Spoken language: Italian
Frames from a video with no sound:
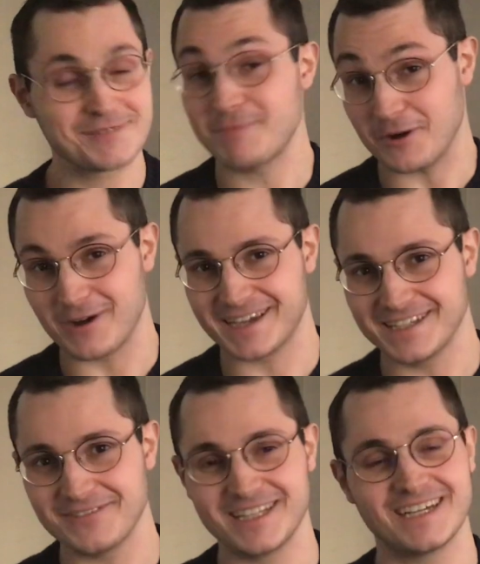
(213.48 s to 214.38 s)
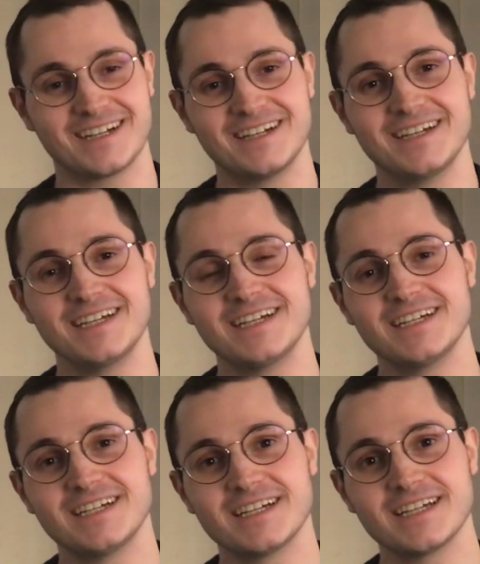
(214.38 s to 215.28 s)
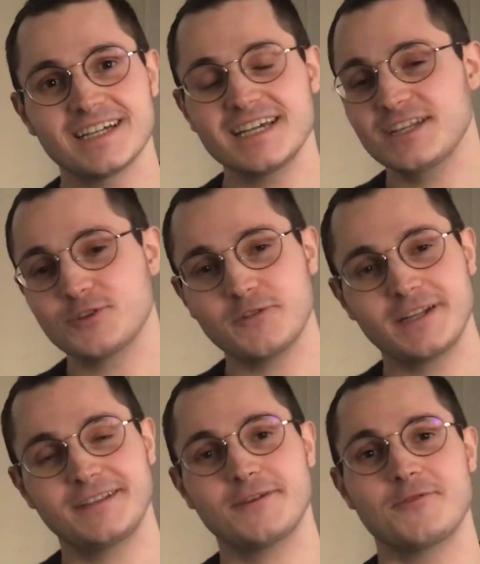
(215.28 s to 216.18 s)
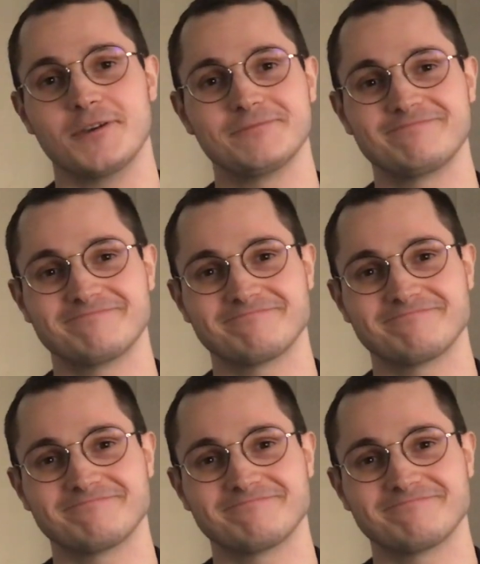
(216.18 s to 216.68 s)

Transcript: spero anche da vedere. E la troverete qui.